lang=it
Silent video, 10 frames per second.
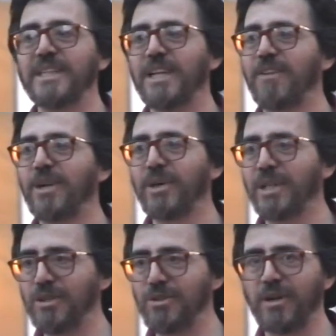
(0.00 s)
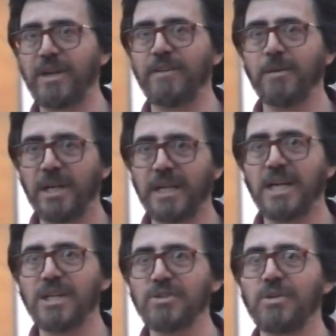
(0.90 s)
del valore di Giovanni
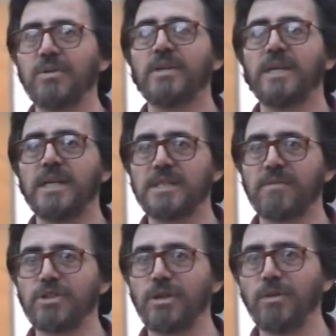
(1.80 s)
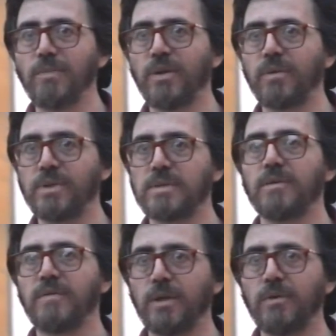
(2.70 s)
Melarangelo e sta facendo in modo che
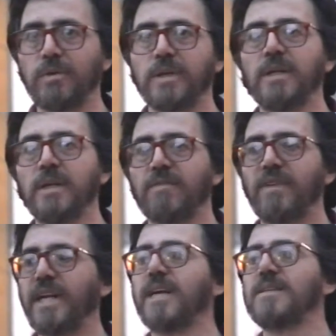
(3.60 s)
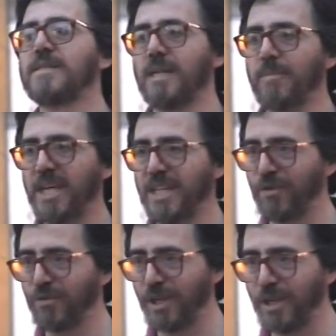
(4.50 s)
questo valore vada
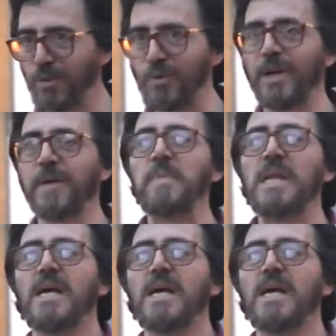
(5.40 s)
extramenia, fuori le mura.